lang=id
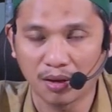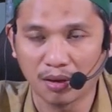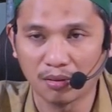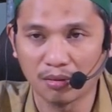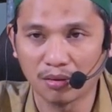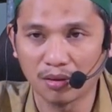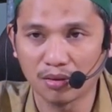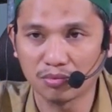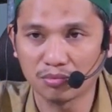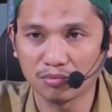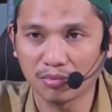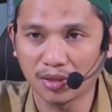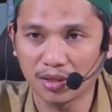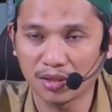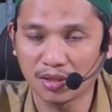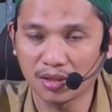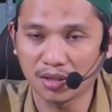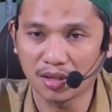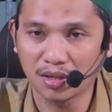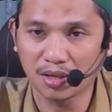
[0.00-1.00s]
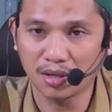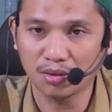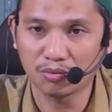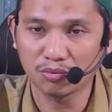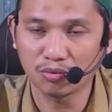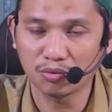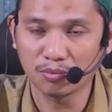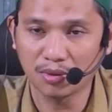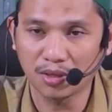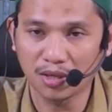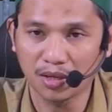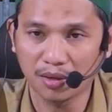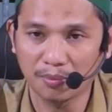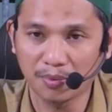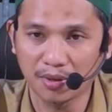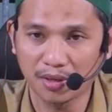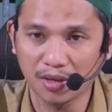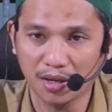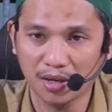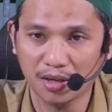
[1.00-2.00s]
Allahumma inna na'udzubika
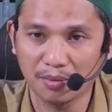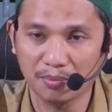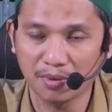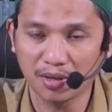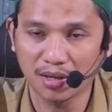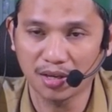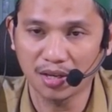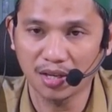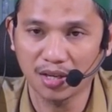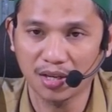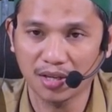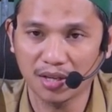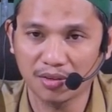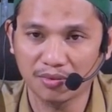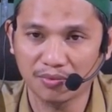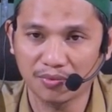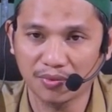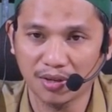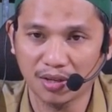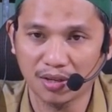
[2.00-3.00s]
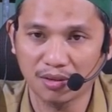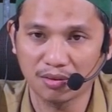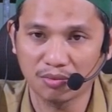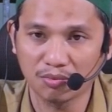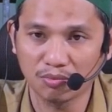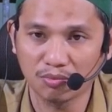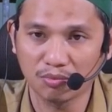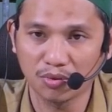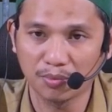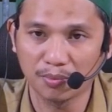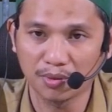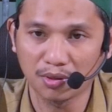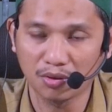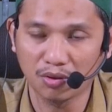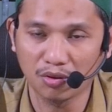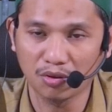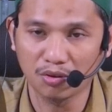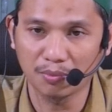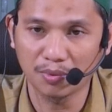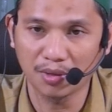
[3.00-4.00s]
min ilmin la yanfa' wa min
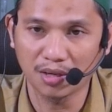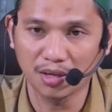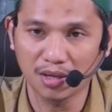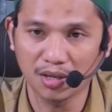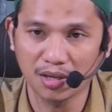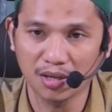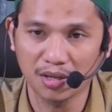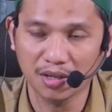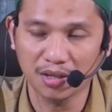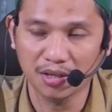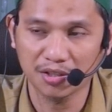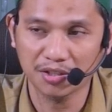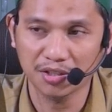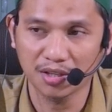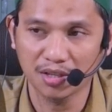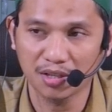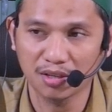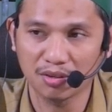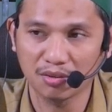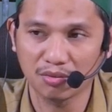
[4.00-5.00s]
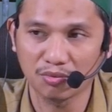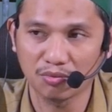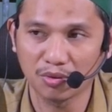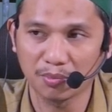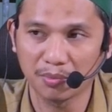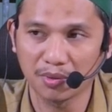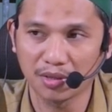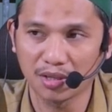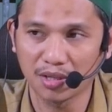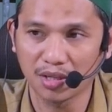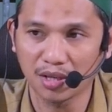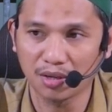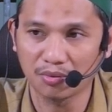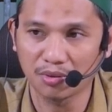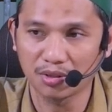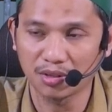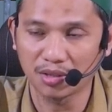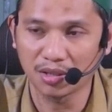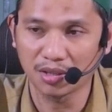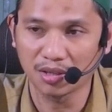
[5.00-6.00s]
qalbin la yakhsha' wa min
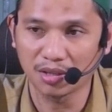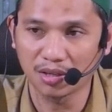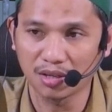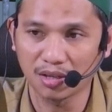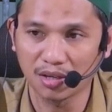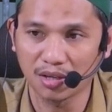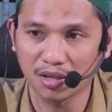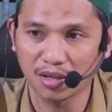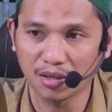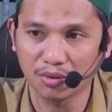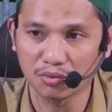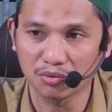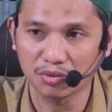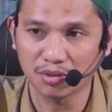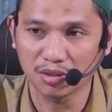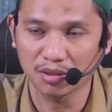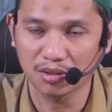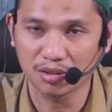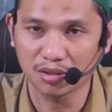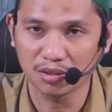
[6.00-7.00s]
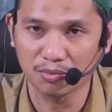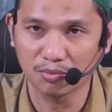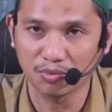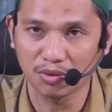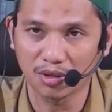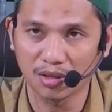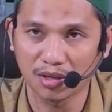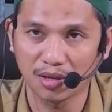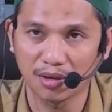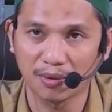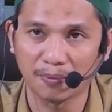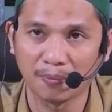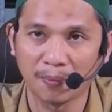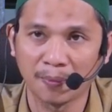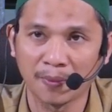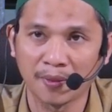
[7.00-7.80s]
da'watin la yustajabu laha.